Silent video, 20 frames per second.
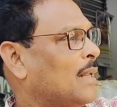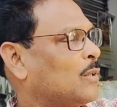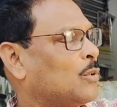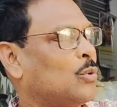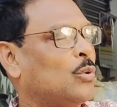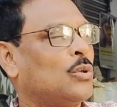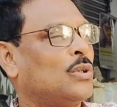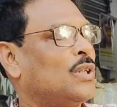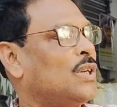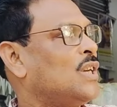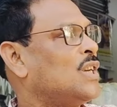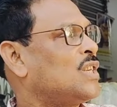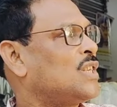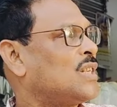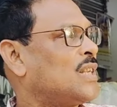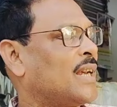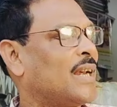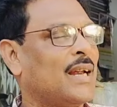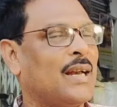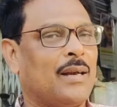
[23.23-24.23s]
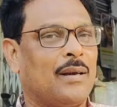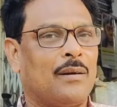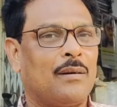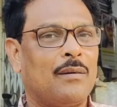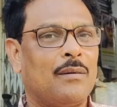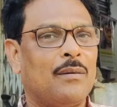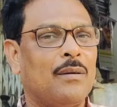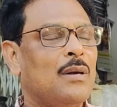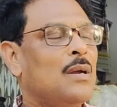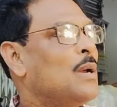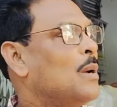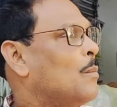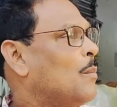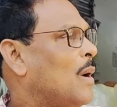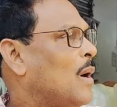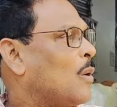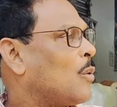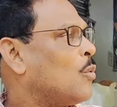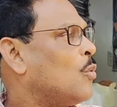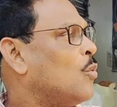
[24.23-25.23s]
মাত্র 30 সেকেন্ড
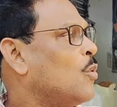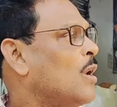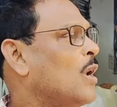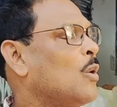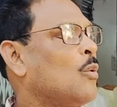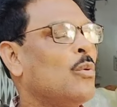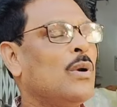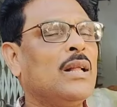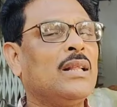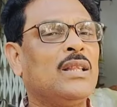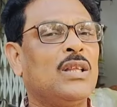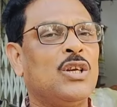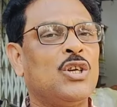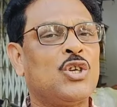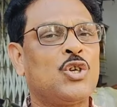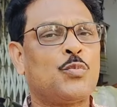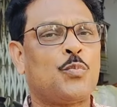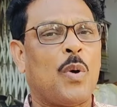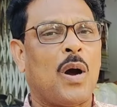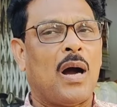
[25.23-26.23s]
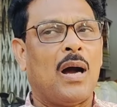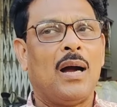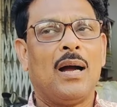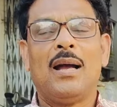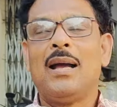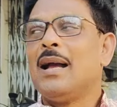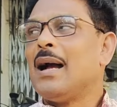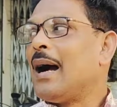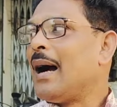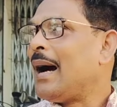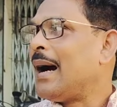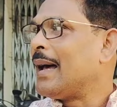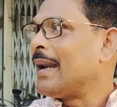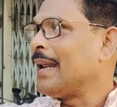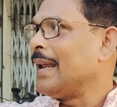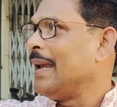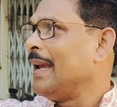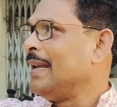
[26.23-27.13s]
গুনে গুনে 30 পা আর